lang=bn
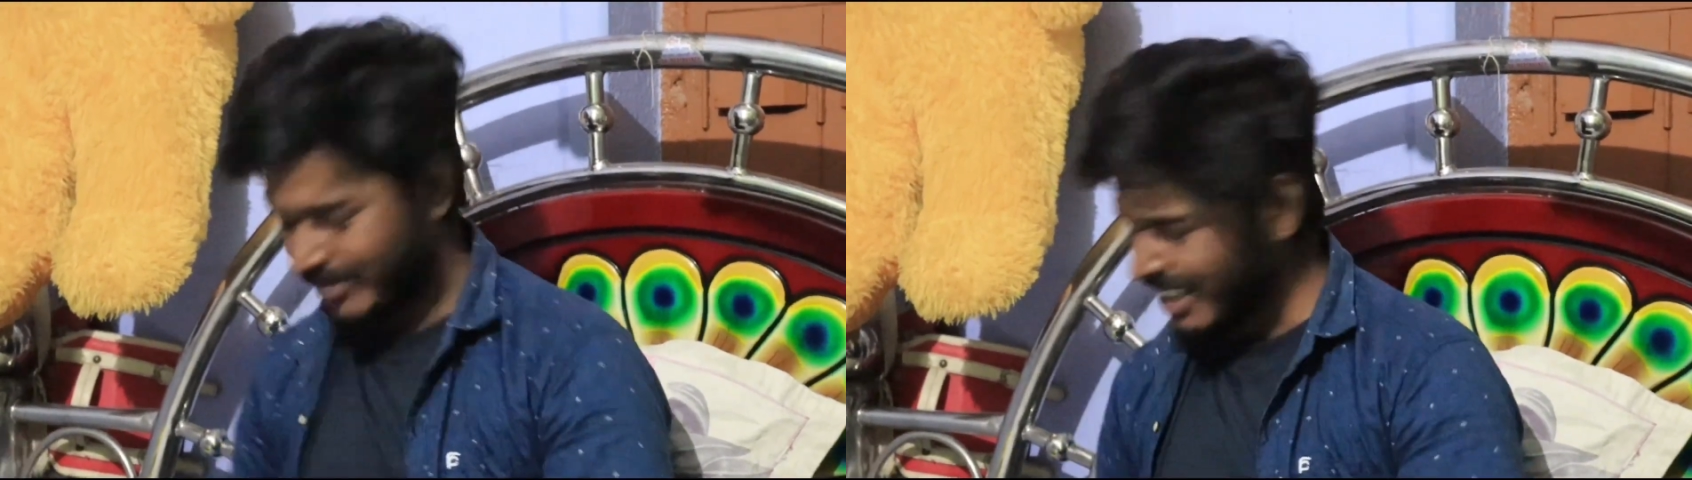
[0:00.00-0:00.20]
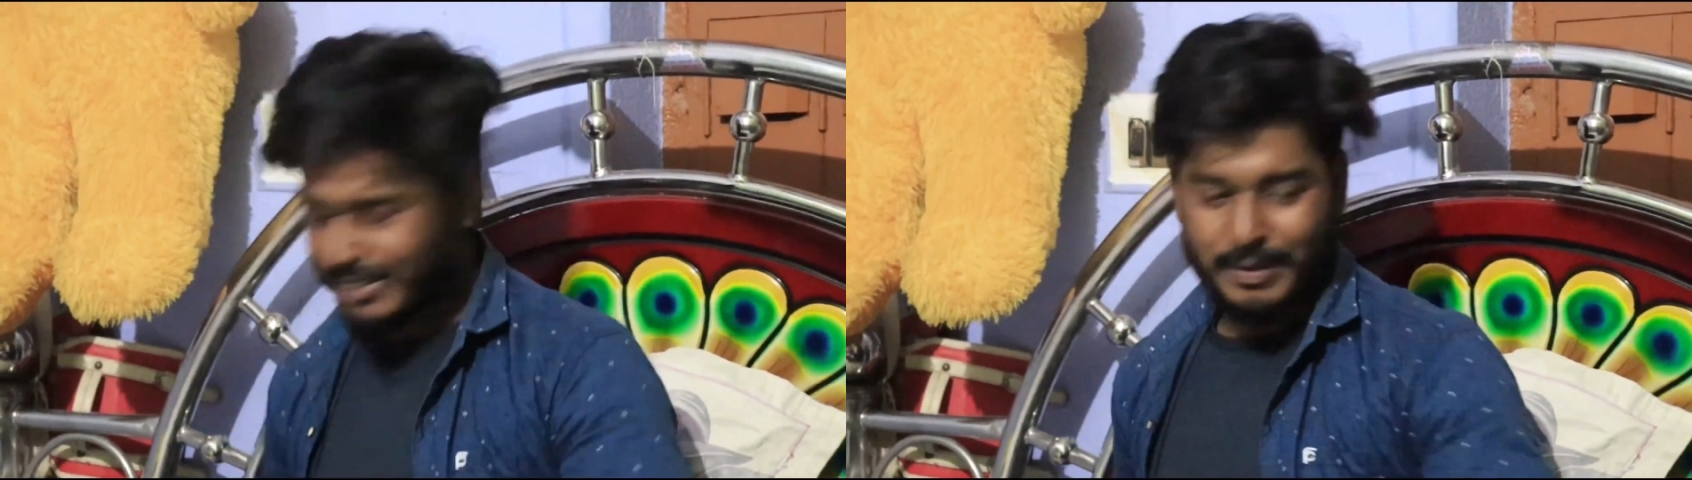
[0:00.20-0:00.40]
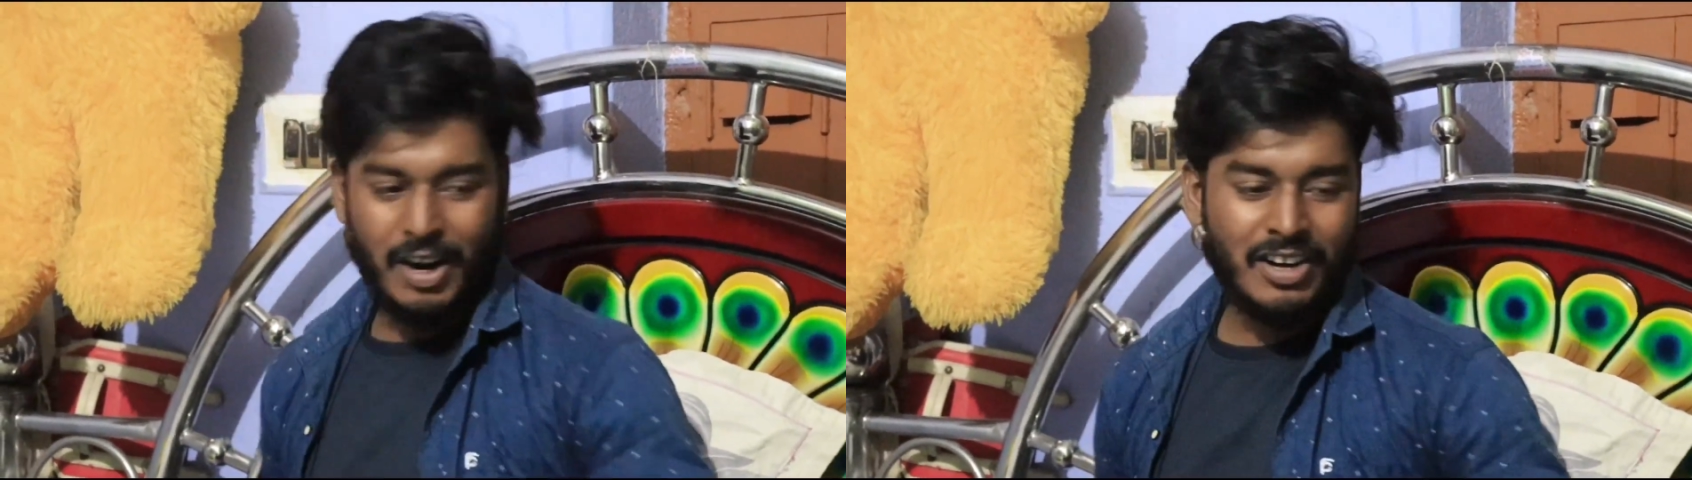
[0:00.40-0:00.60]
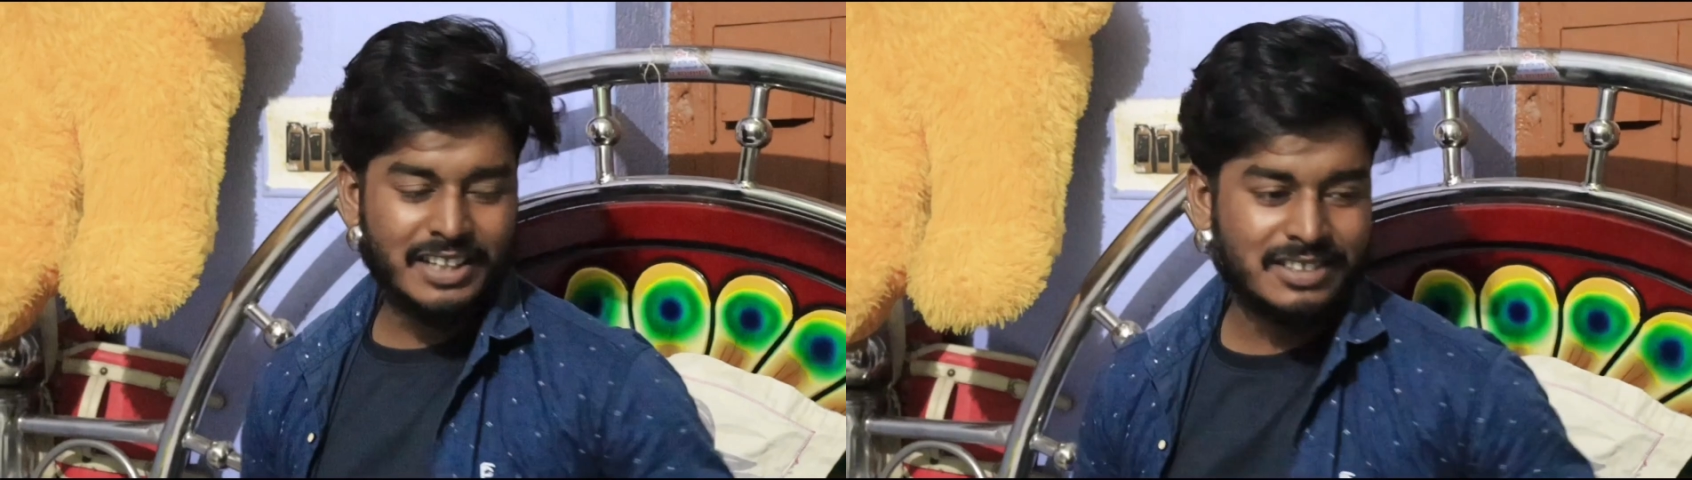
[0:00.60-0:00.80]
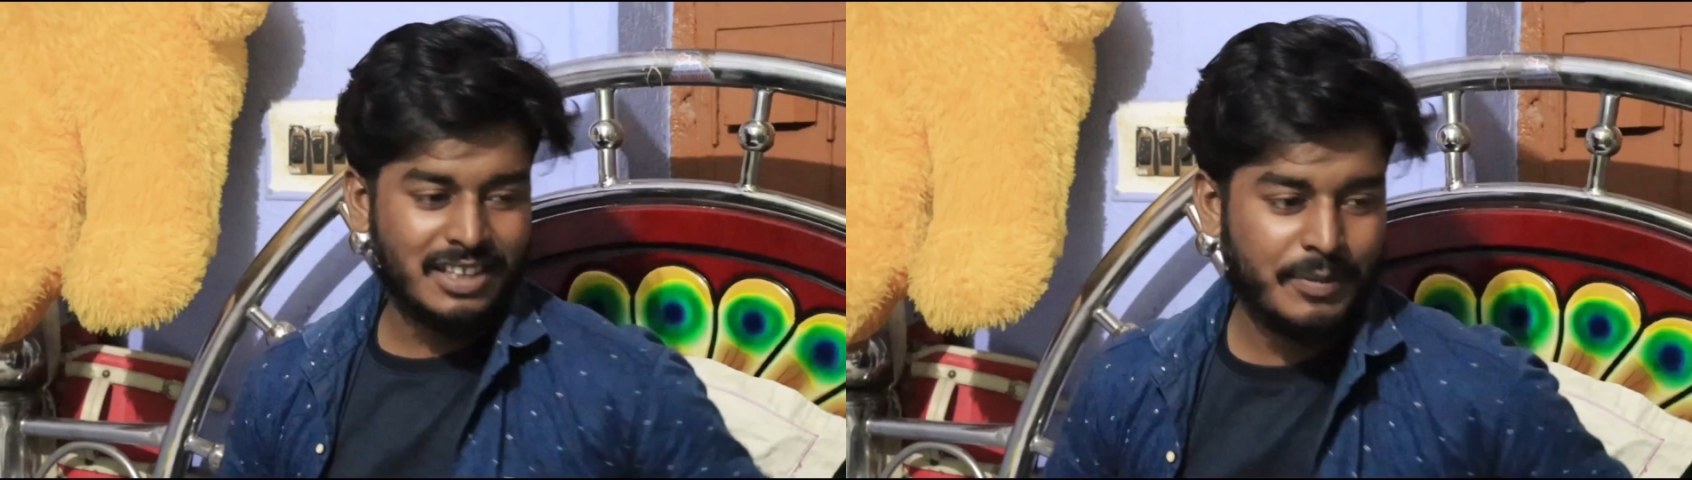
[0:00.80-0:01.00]
দেখ ভালো
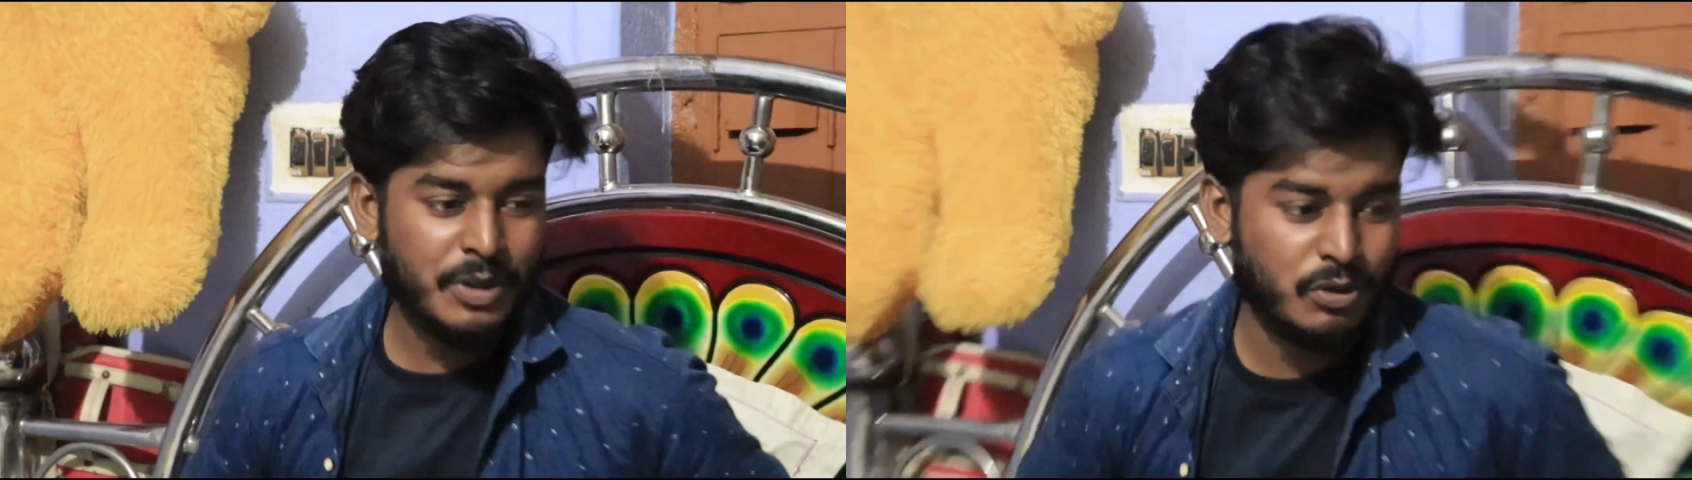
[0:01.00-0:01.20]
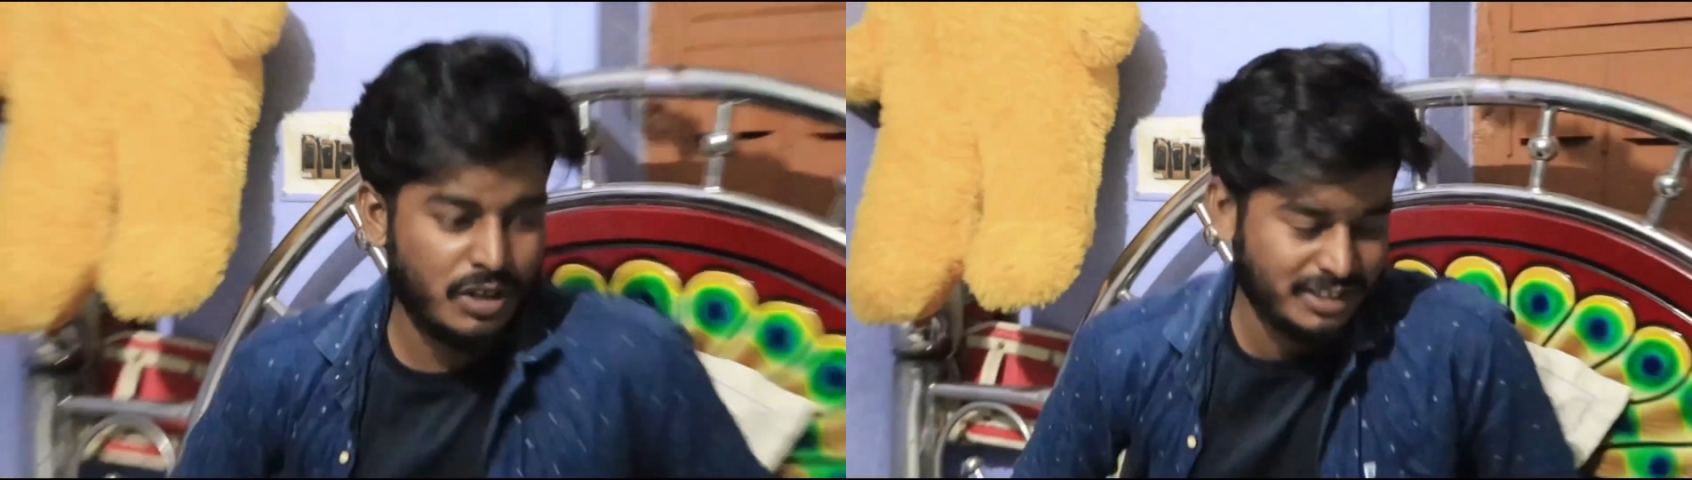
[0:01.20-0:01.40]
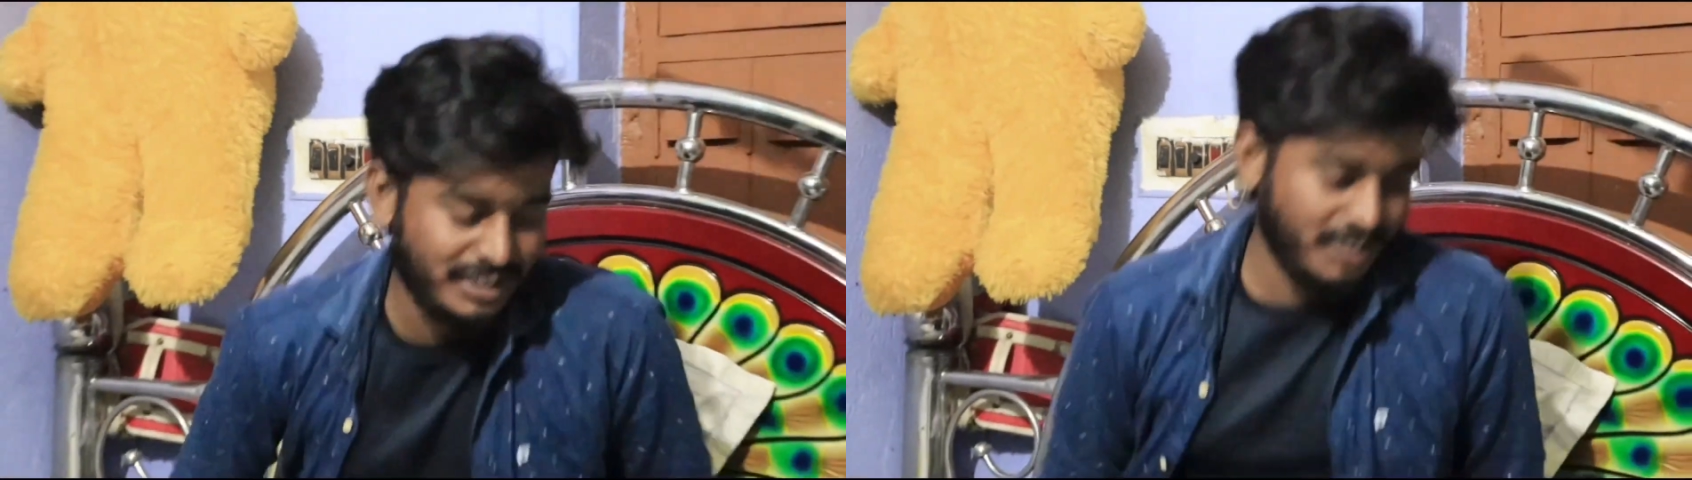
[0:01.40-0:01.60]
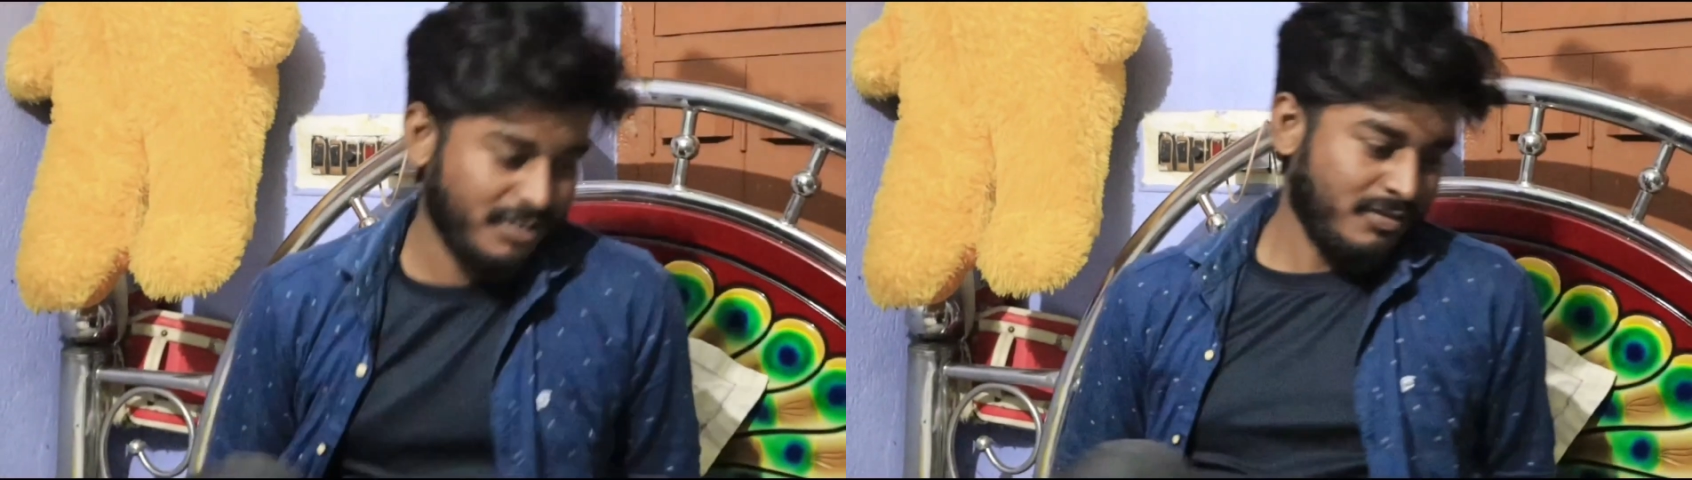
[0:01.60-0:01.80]
লাগছে না ঘুরে আসি